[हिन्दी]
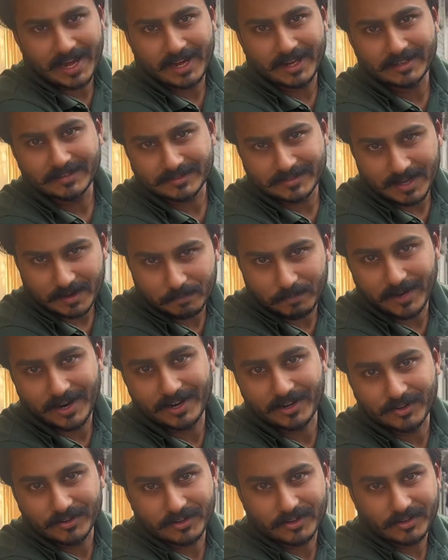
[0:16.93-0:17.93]
सारी
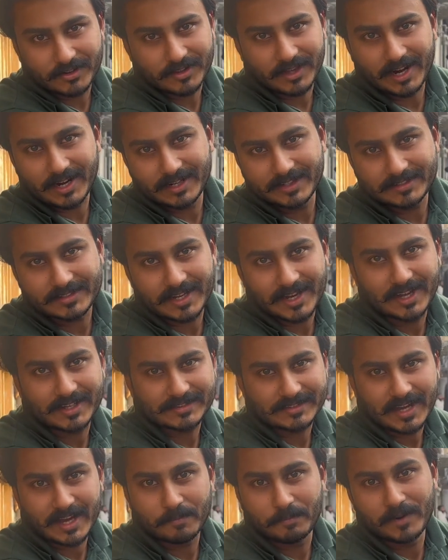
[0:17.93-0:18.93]
होता है गाड़ी से
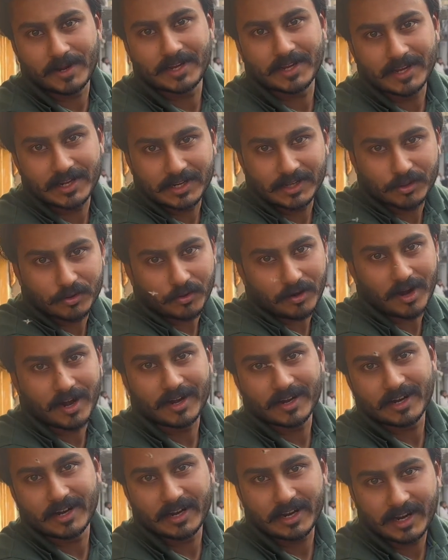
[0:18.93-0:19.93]
साहब भाई के लिए
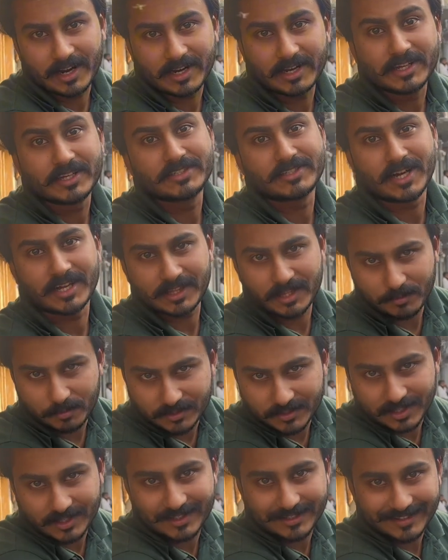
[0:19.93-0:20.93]
दुआ करें इनकी शादी
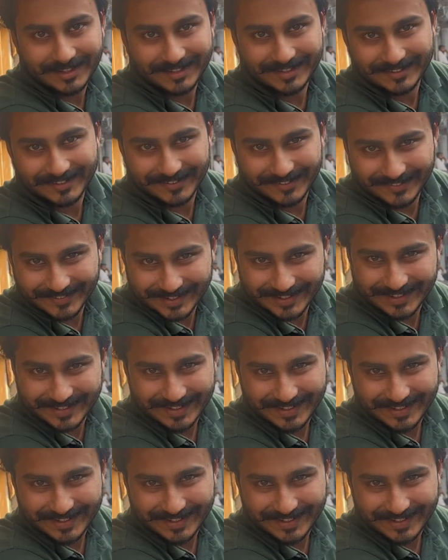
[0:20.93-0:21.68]
भी चलो बढ़